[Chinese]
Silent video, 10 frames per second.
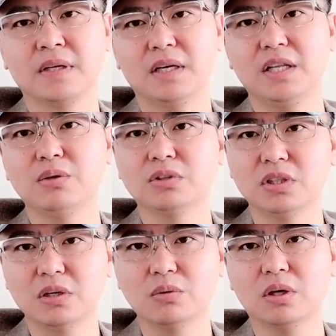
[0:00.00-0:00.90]
利用
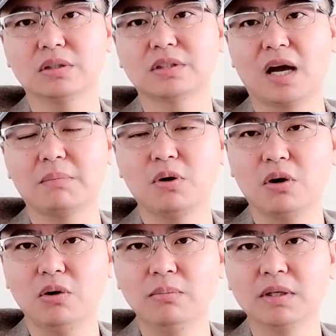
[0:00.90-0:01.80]
德国打破
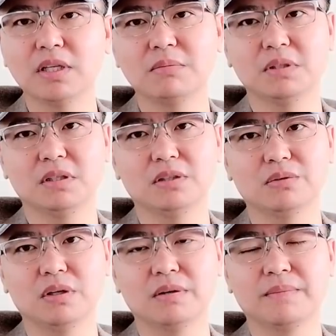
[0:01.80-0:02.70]
欧盟内部的合作。